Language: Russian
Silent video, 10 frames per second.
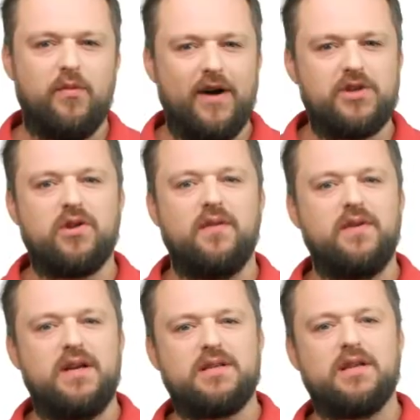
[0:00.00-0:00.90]
Бывает, что
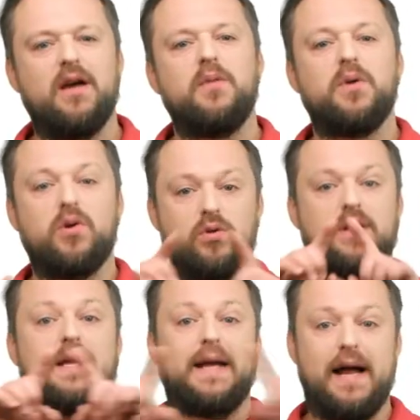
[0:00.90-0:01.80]
аферисты берут
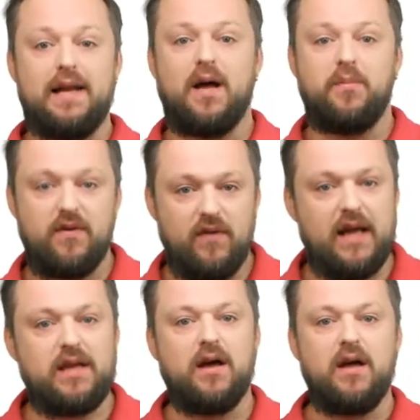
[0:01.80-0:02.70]
реальное
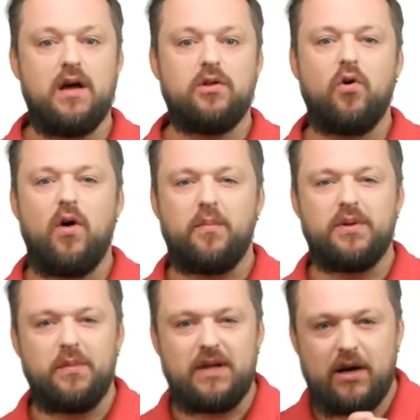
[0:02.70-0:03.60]
объявление, но
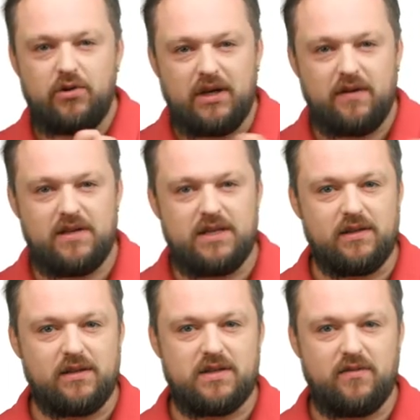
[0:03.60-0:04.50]
подменяют
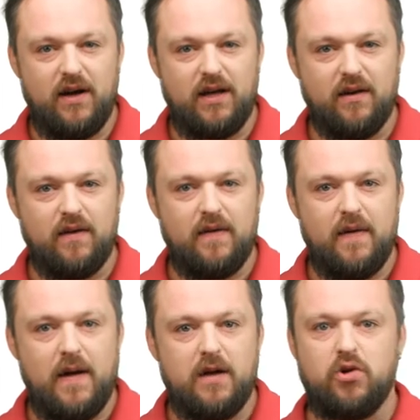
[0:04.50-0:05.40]
реквизиты на свои.
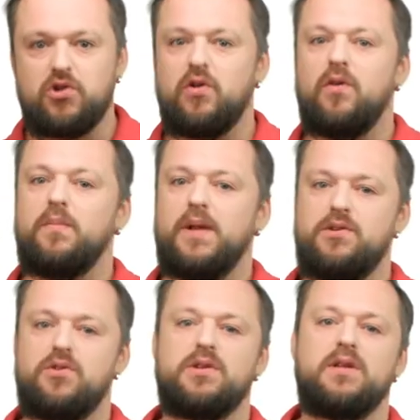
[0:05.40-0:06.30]
То, что
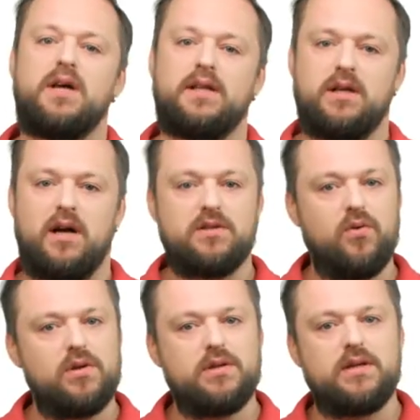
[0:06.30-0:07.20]
платежные данные
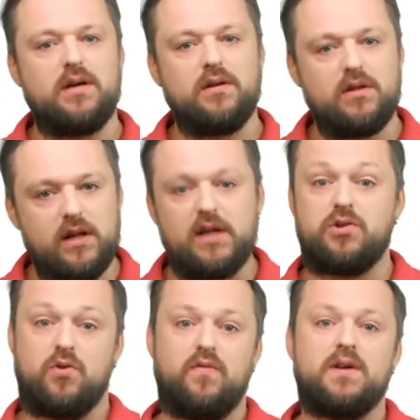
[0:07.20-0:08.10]
расходятся,
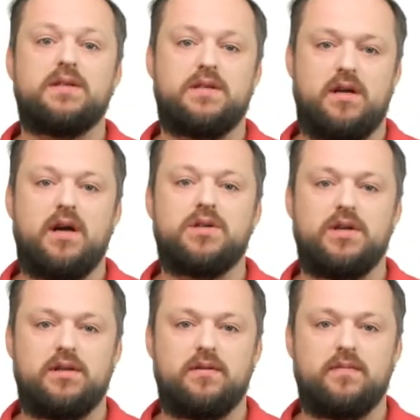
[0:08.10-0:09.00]
должно вас
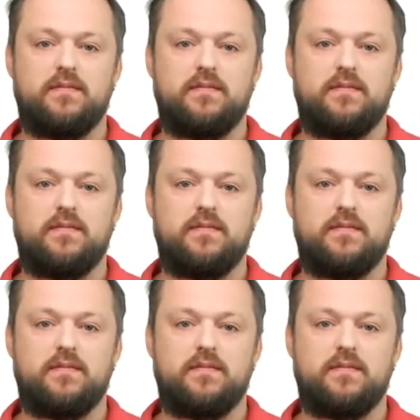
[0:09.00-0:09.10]
насторожить.